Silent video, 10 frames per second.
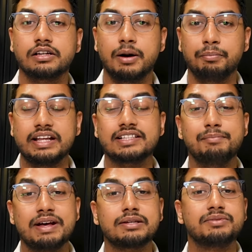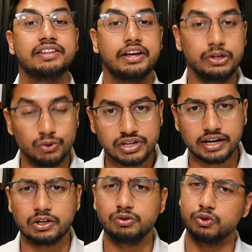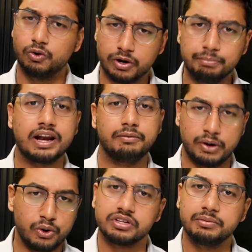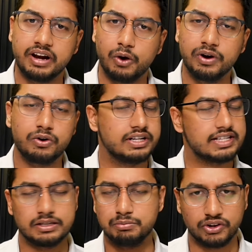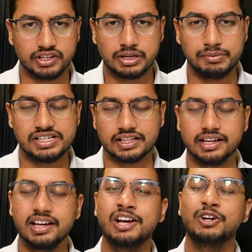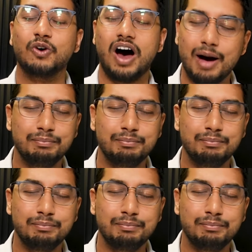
कंपनीज का मैं सबसे ज़्यादा यूज़ करता हूँ तो मेरा भरोसा ही बना हुआ है और डिज़ाइन बहुत अच्छे मिल जाते हैं तो